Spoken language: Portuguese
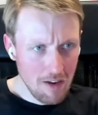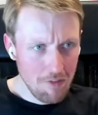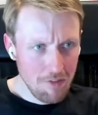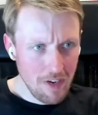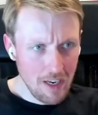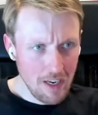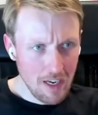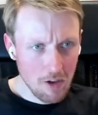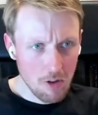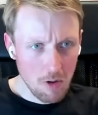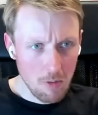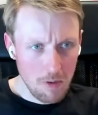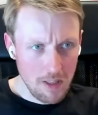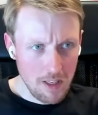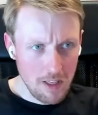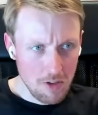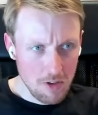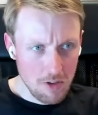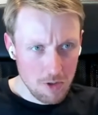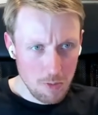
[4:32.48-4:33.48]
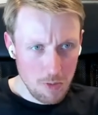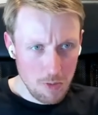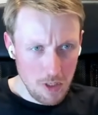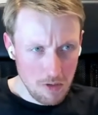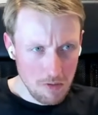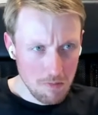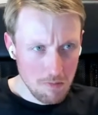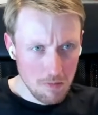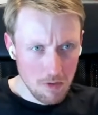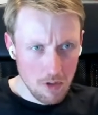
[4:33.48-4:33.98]
Fiquei na Globo até
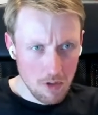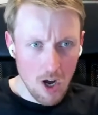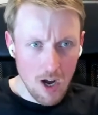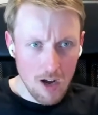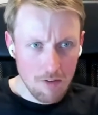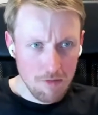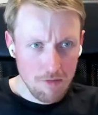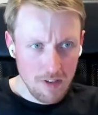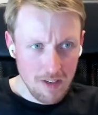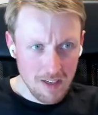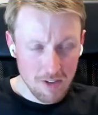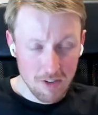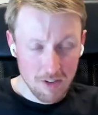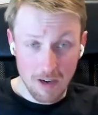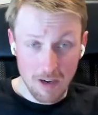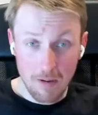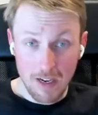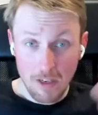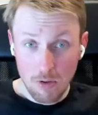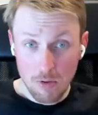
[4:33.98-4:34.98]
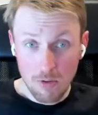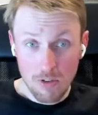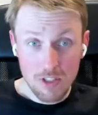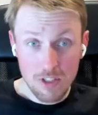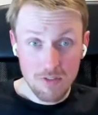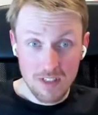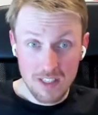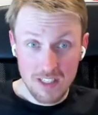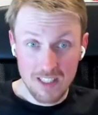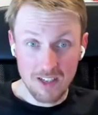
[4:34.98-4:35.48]
2009. Eu trabalhei duas
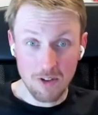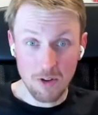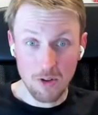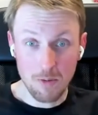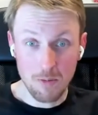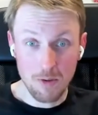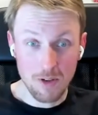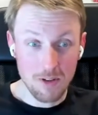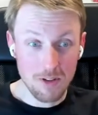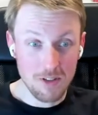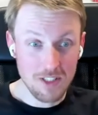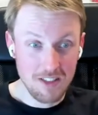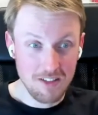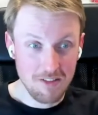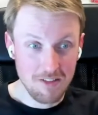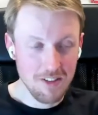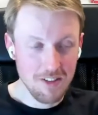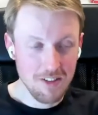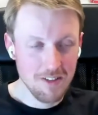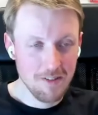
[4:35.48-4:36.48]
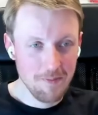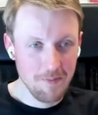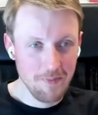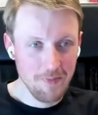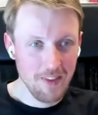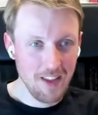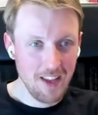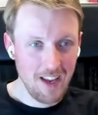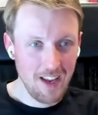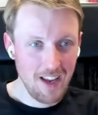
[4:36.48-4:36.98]
vezes na Globo, inclusive.
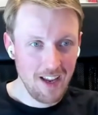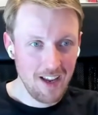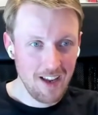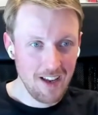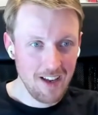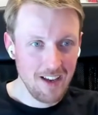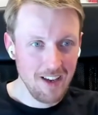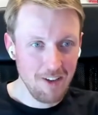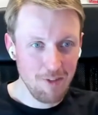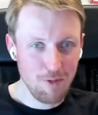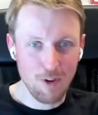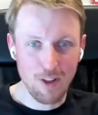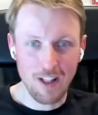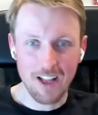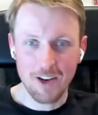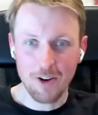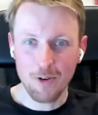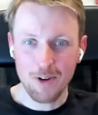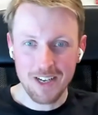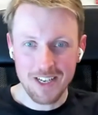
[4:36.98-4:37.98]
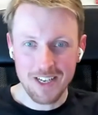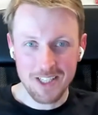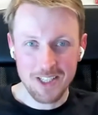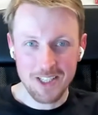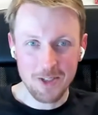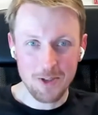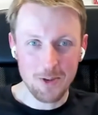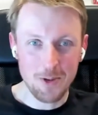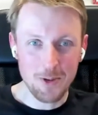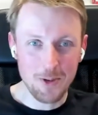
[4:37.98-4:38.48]
É, e foi lá que eu conheci
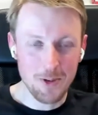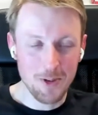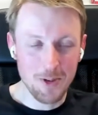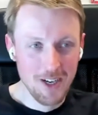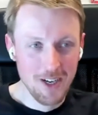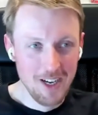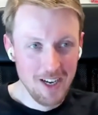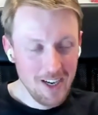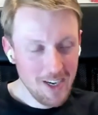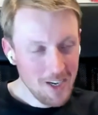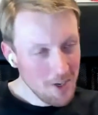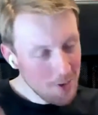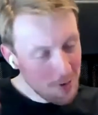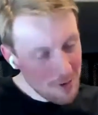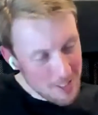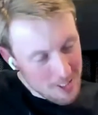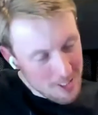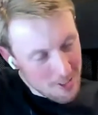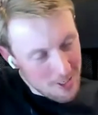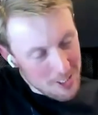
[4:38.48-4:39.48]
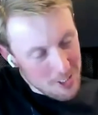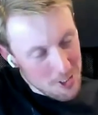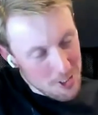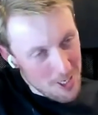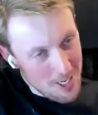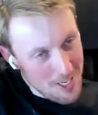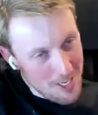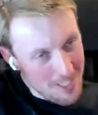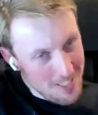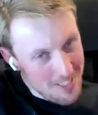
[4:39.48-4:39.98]
o, conheci o
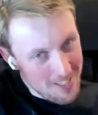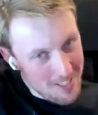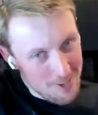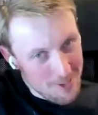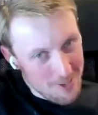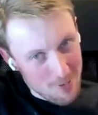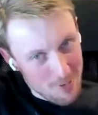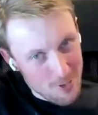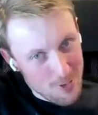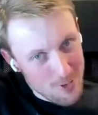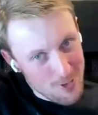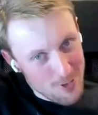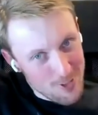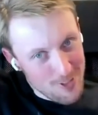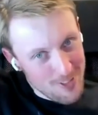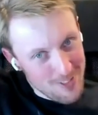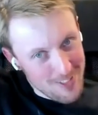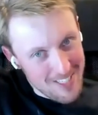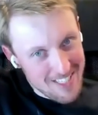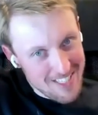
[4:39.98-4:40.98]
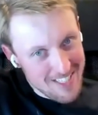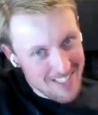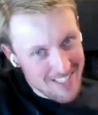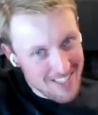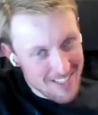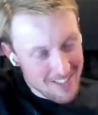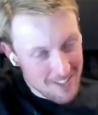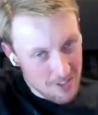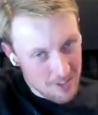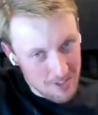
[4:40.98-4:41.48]
Alexandre, o Bruno,
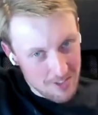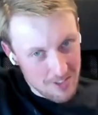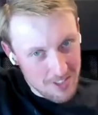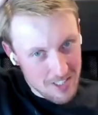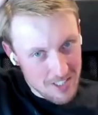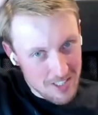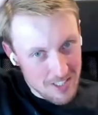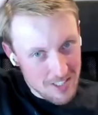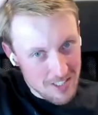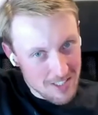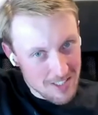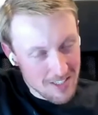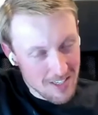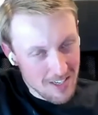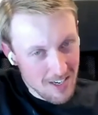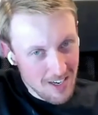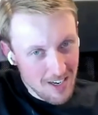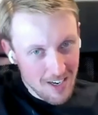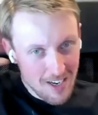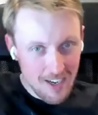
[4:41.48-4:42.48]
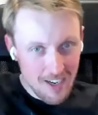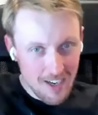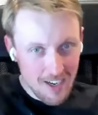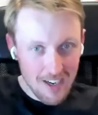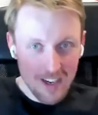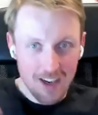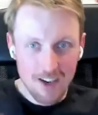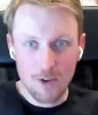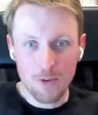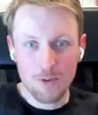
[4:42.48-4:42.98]
essa, todos esses
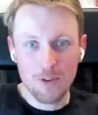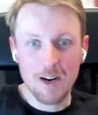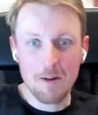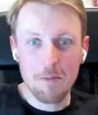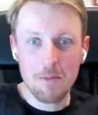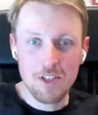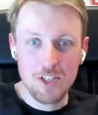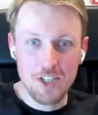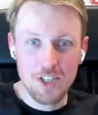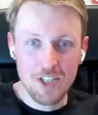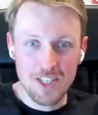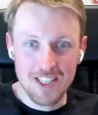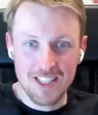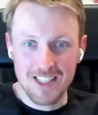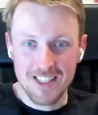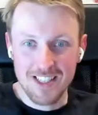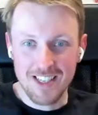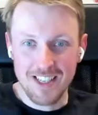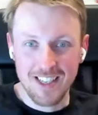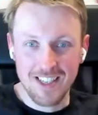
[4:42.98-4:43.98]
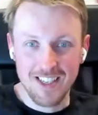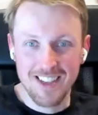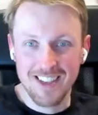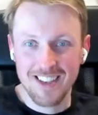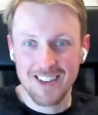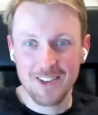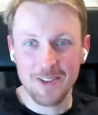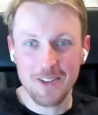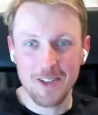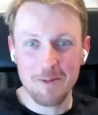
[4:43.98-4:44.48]
contrabandistas aí,
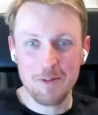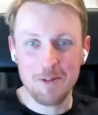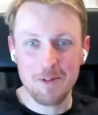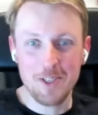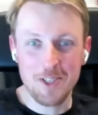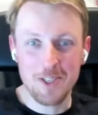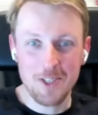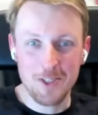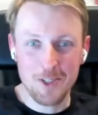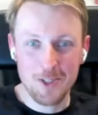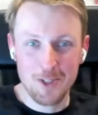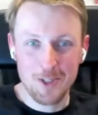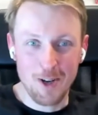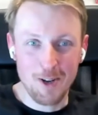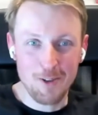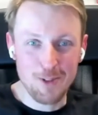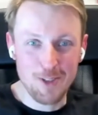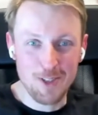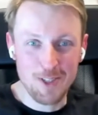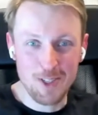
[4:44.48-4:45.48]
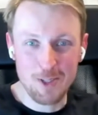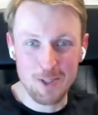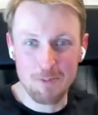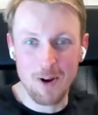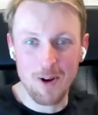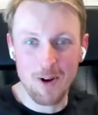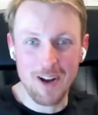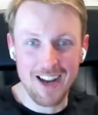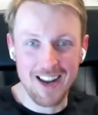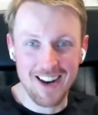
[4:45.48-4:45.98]
contrabandistas de software, esses mau
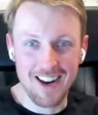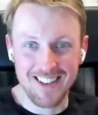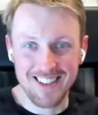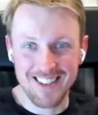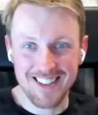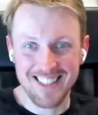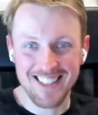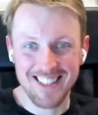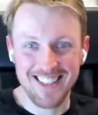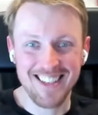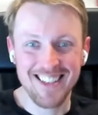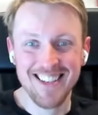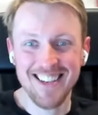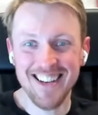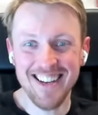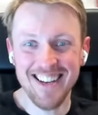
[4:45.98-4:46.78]
caráteres aí.